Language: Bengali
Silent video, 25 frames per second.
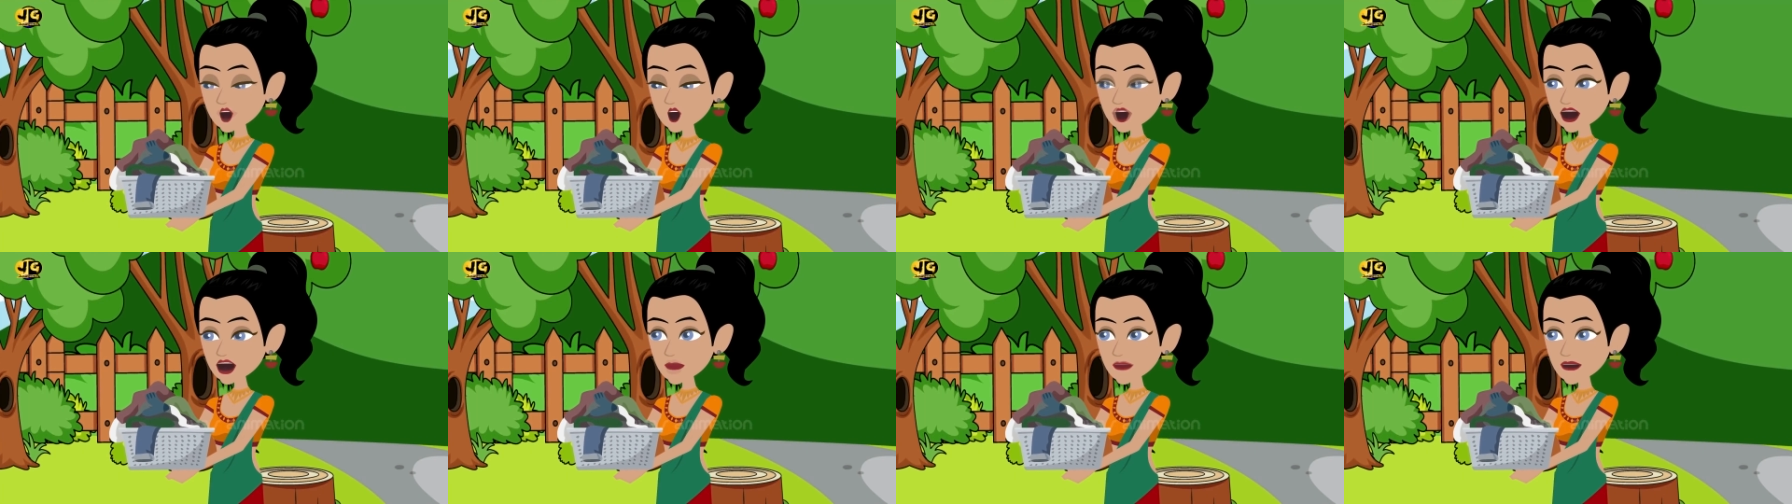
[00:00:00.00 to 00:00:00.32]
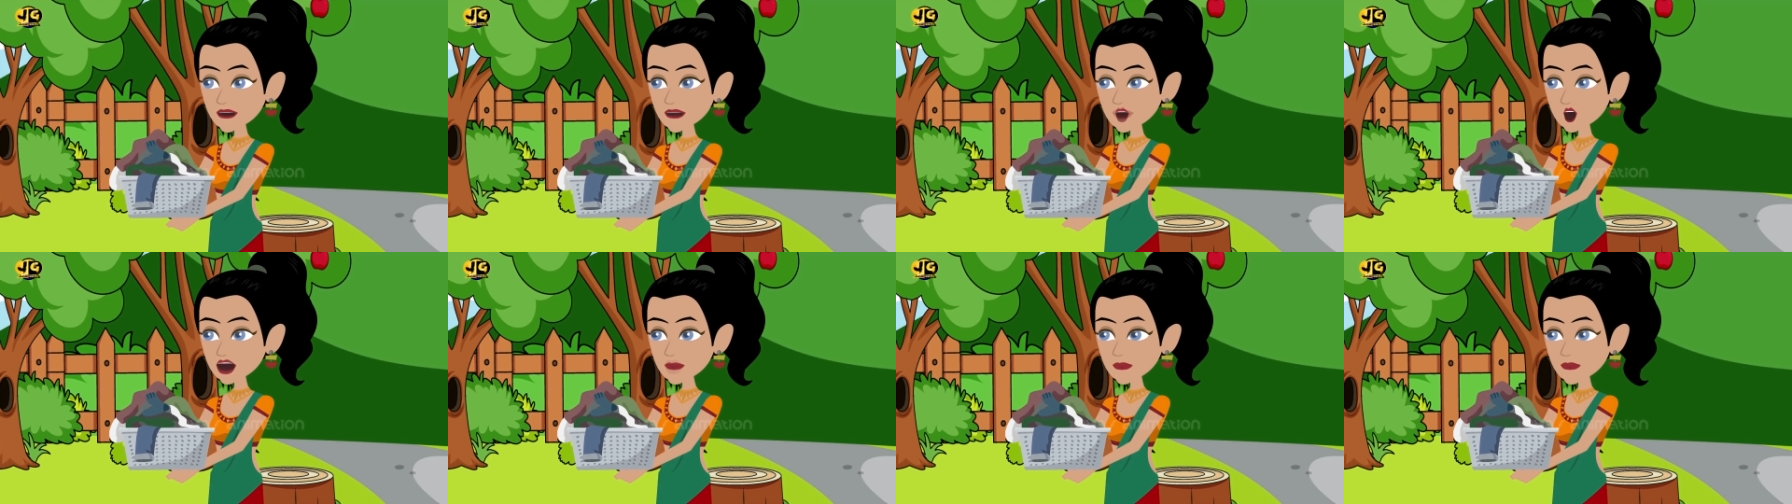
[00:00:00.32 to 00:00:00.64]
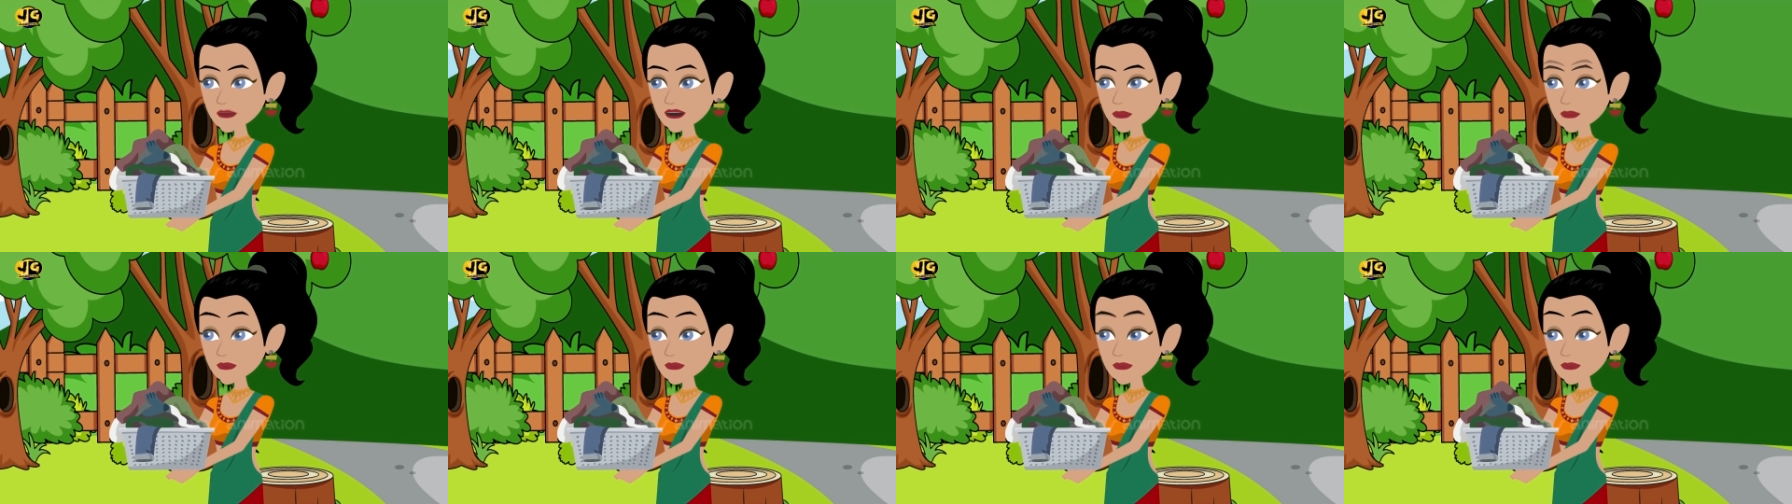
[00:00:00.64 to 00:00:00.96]
পারে না যে
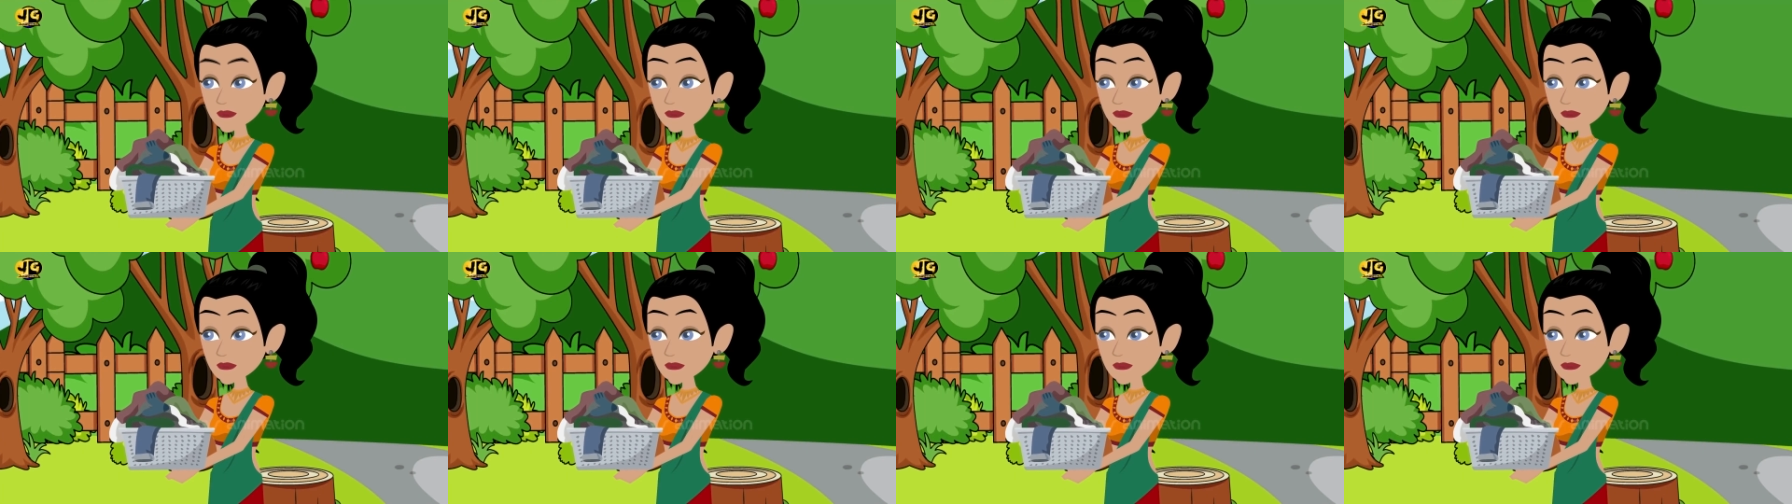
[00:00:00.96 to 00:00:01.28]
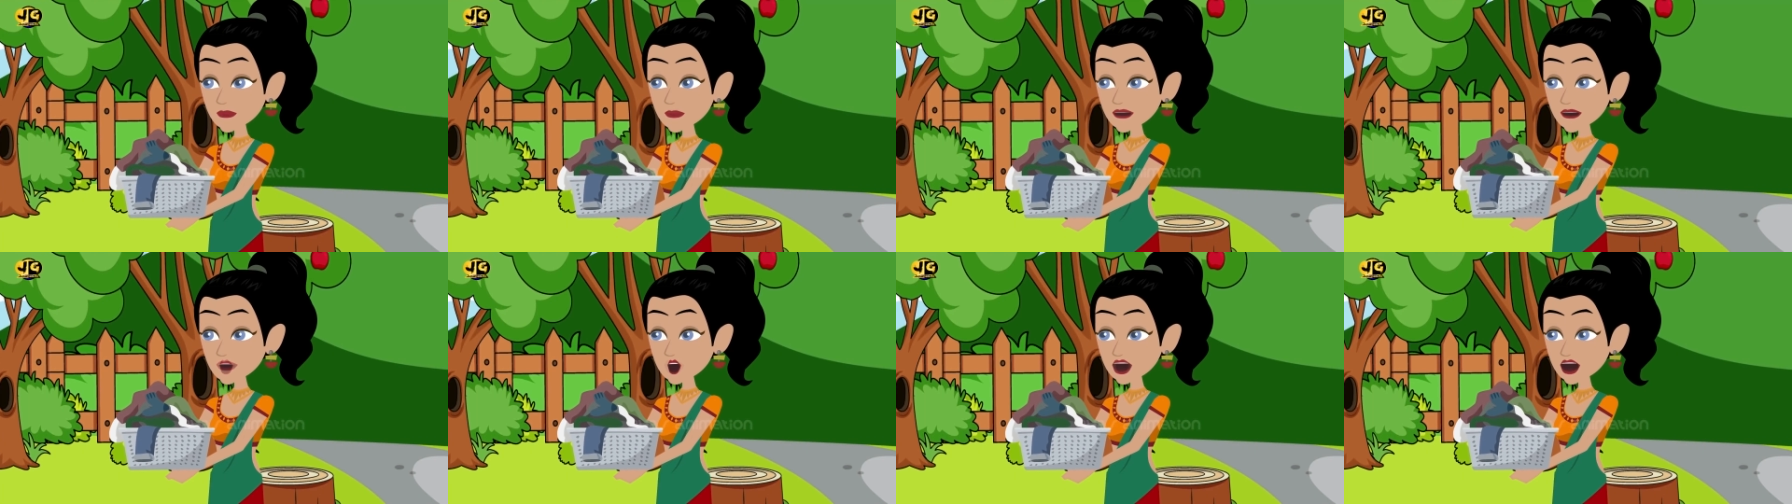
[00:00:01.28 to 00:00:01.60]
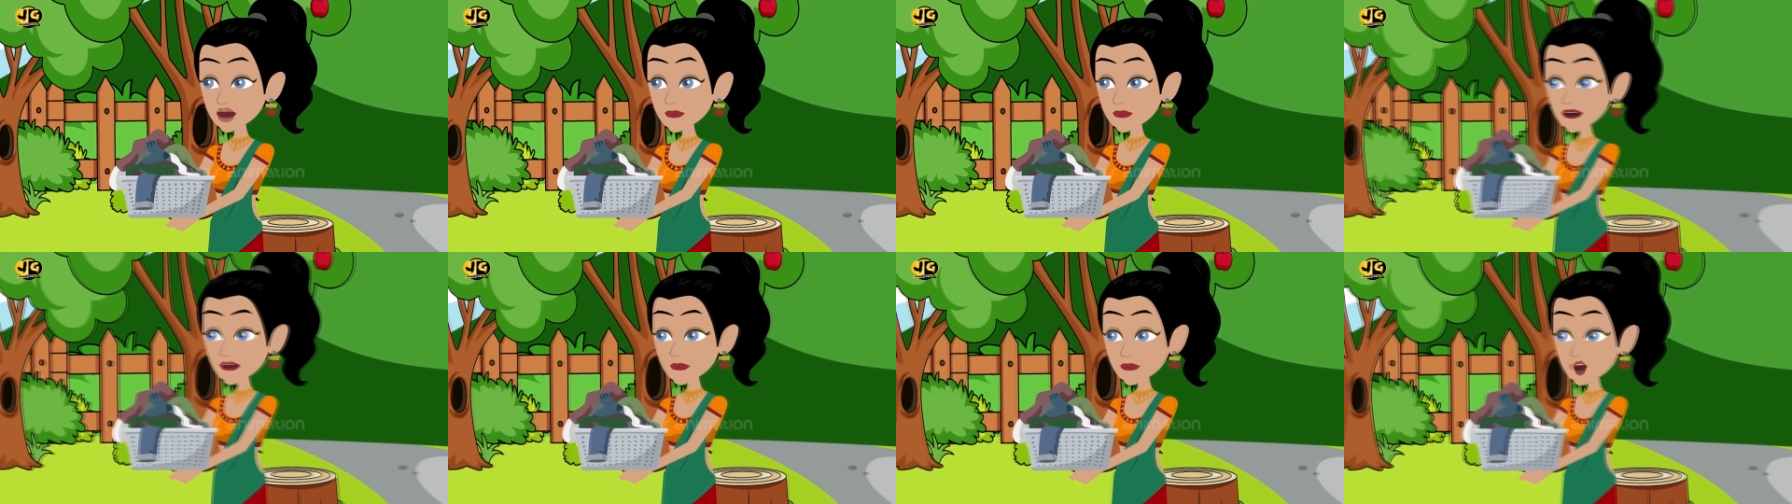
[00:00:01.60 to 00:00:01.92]
এরপর কি হবে
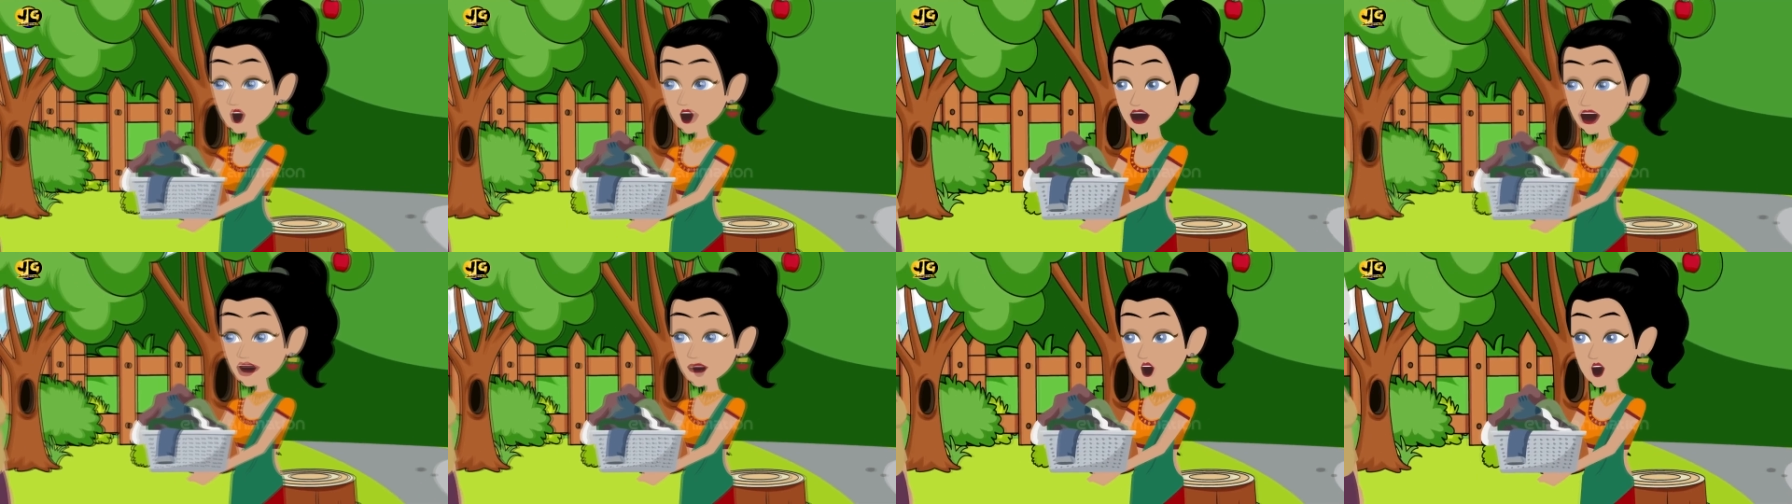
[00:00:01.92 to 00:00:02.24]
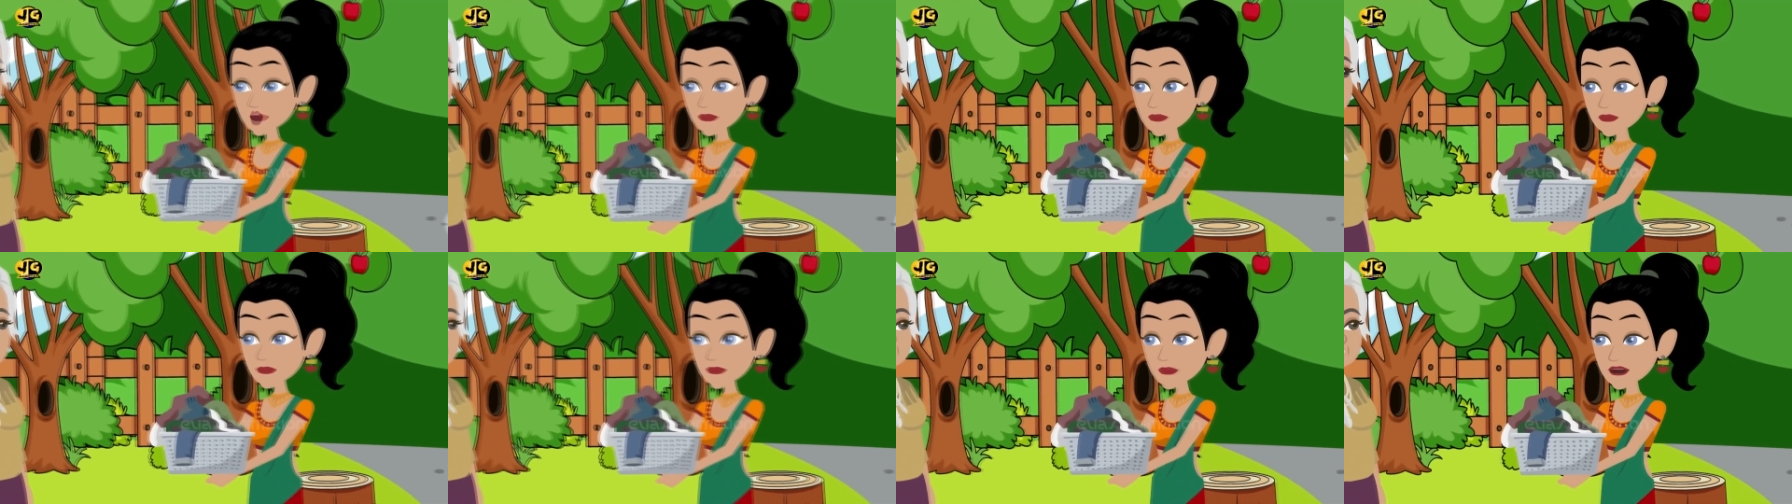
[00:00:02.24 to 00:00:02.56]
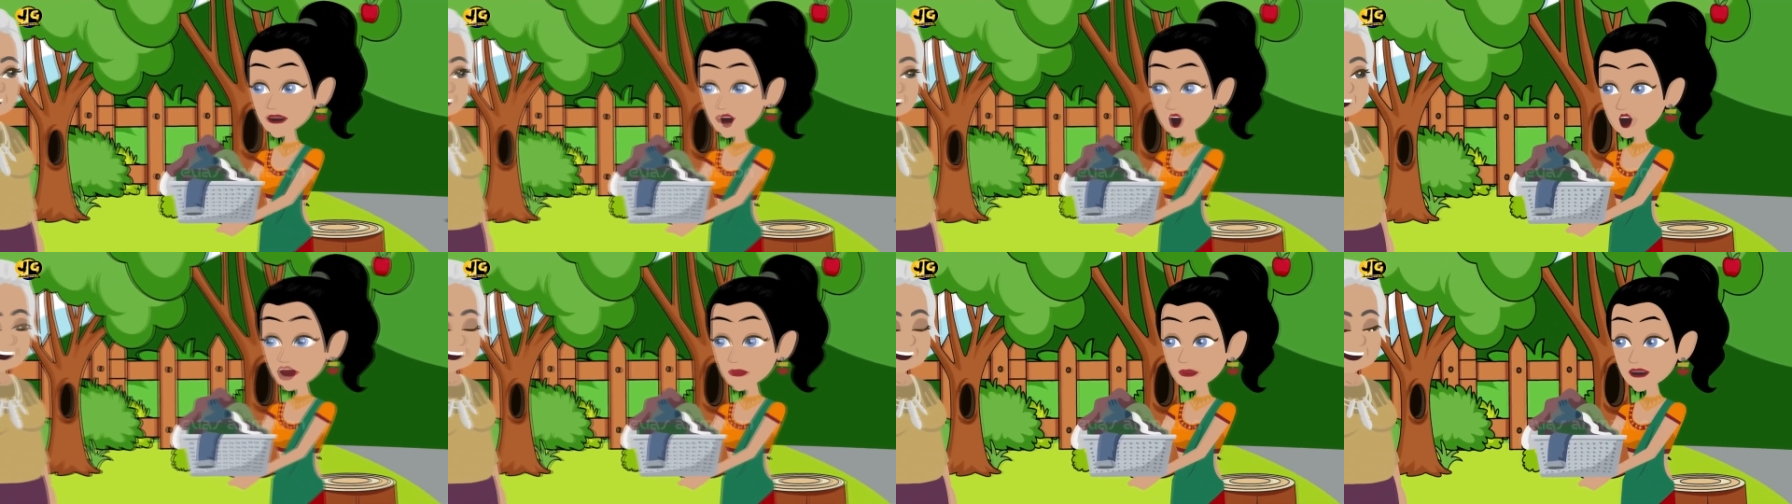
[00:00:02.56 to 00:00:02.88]
সোনিয়ার
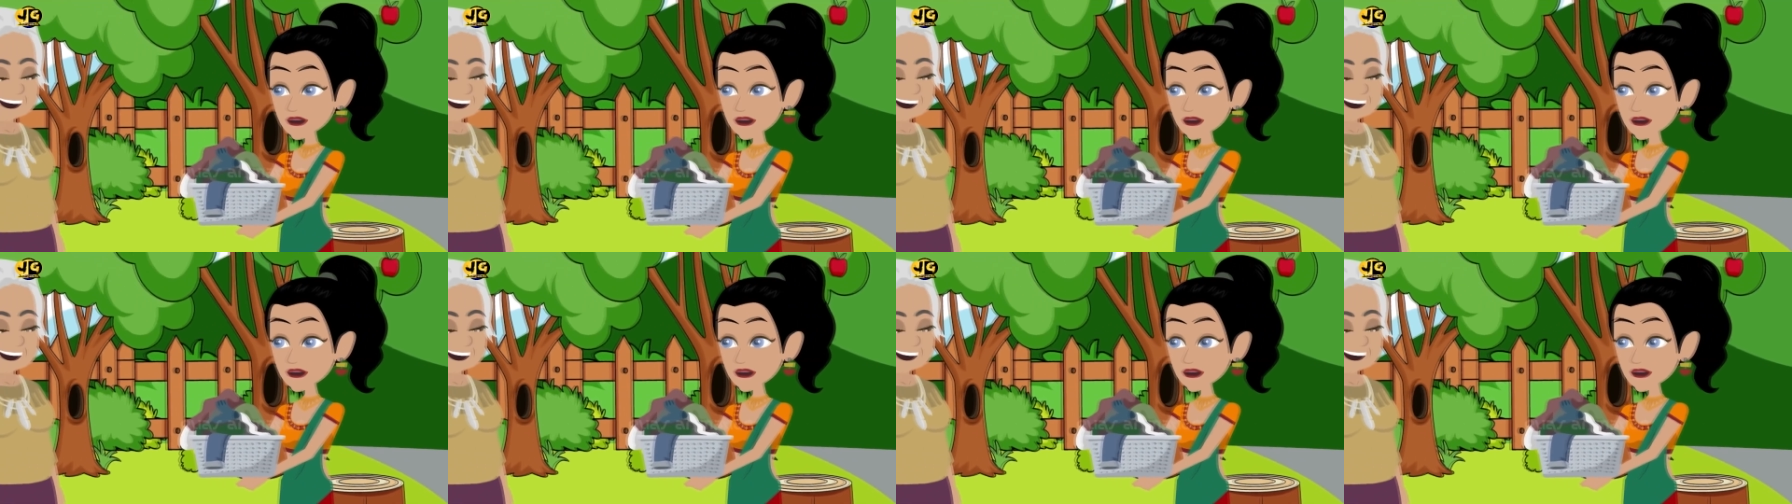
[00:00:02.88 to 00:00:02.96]
কথা